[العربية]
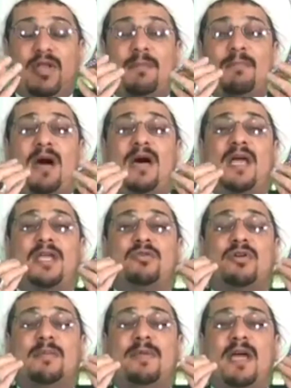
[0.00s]
ما
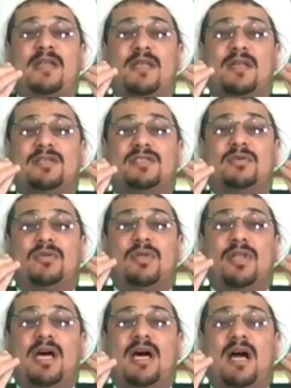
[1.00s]
رأيك بأن رسول
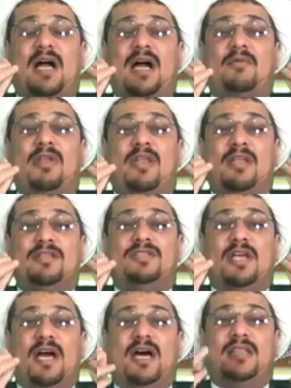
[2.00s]
الله حاول
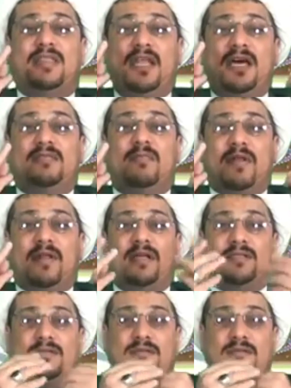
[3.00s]
الانتحار ثلاث مرات